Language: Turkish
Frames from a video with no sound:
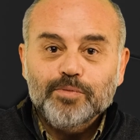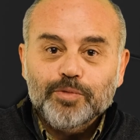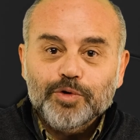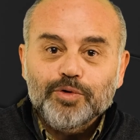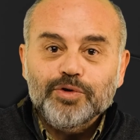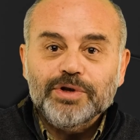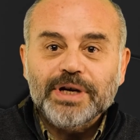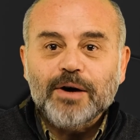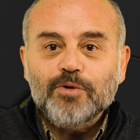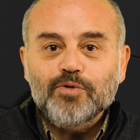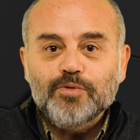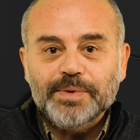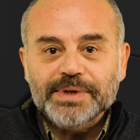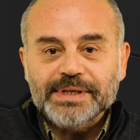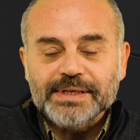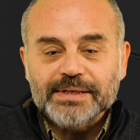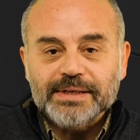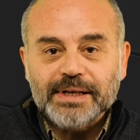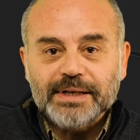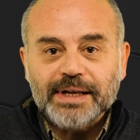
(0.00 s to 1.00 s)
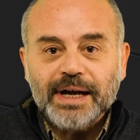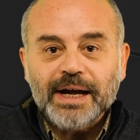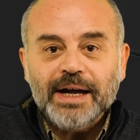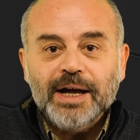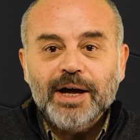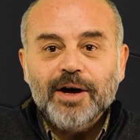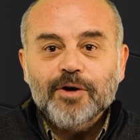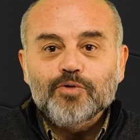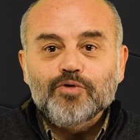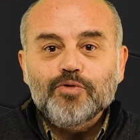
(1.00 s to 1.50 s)
Bu Dünya Kupası'nda da
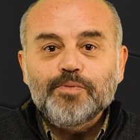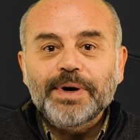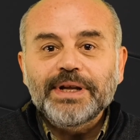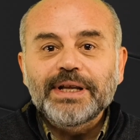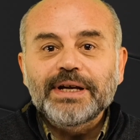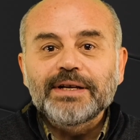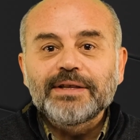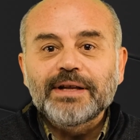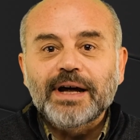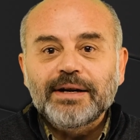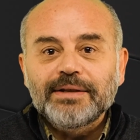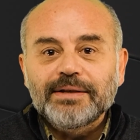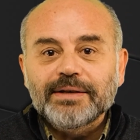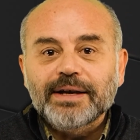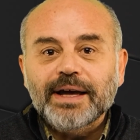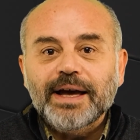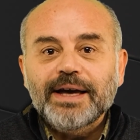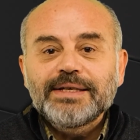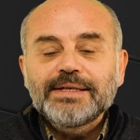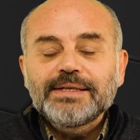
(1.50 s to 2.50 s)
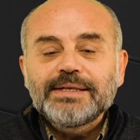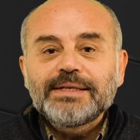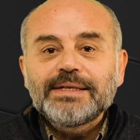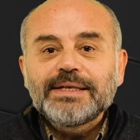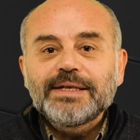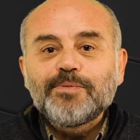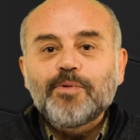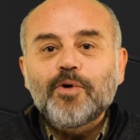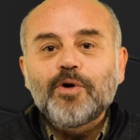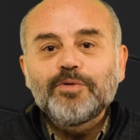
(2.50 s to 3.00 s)
kupaların artık
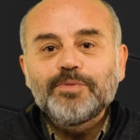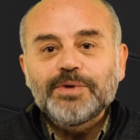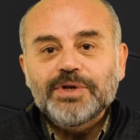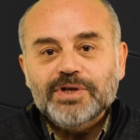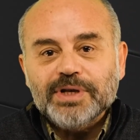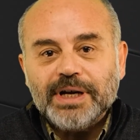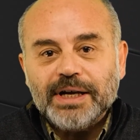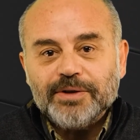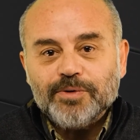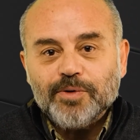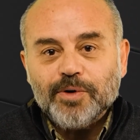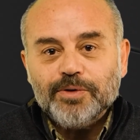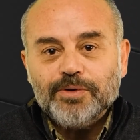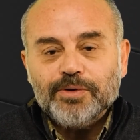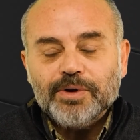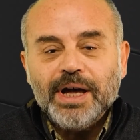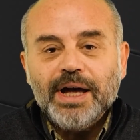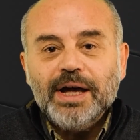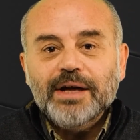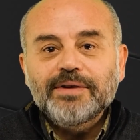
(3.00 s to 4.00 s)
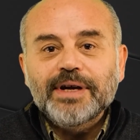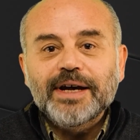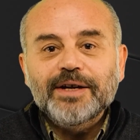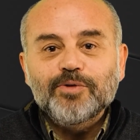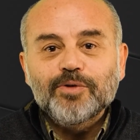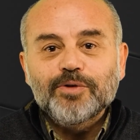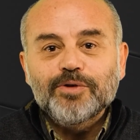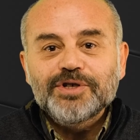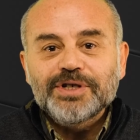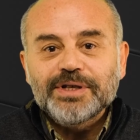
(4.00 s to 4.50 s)
eskisi gibi olmayacağını gördük.
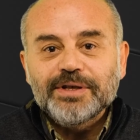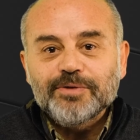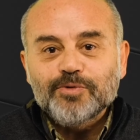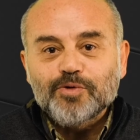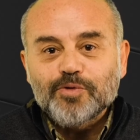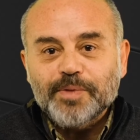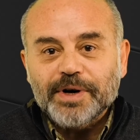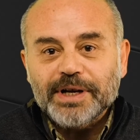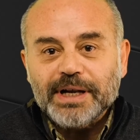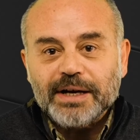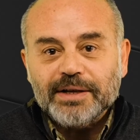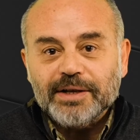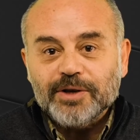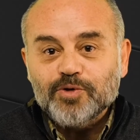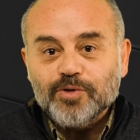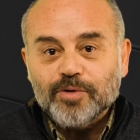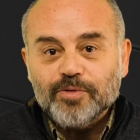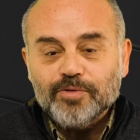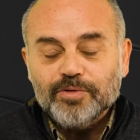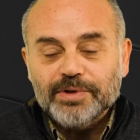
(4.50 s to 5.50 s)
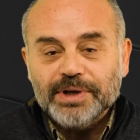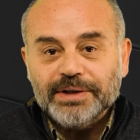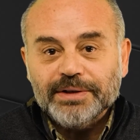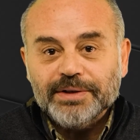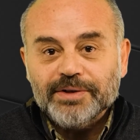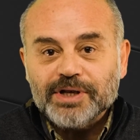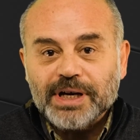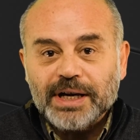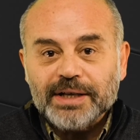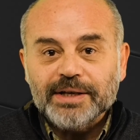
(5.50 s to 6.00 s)
Teknolojinin kupalarda çok
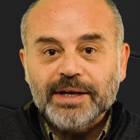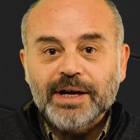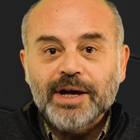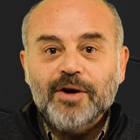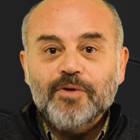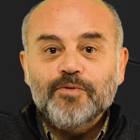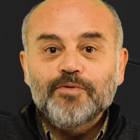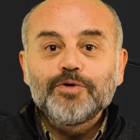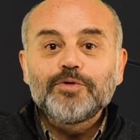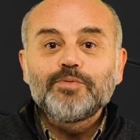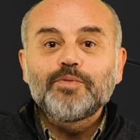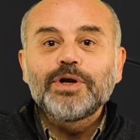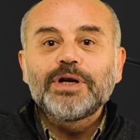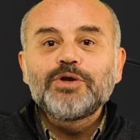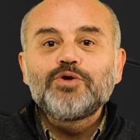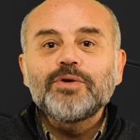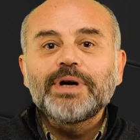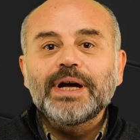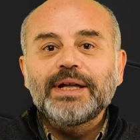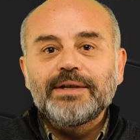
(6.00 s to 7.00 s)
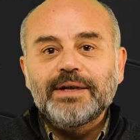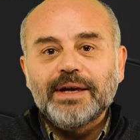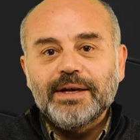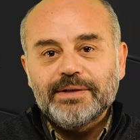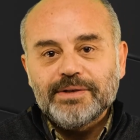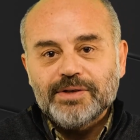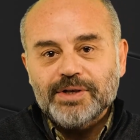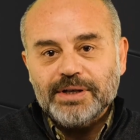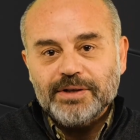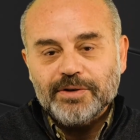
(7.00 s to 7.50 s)
kullanılacağını, futbola çok etki
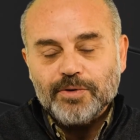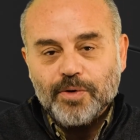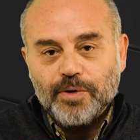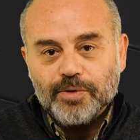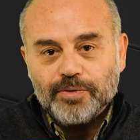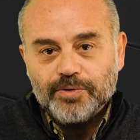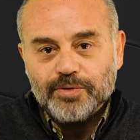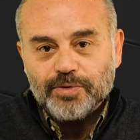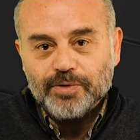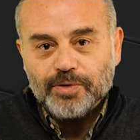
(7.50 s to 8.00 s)
edeceğini gördük.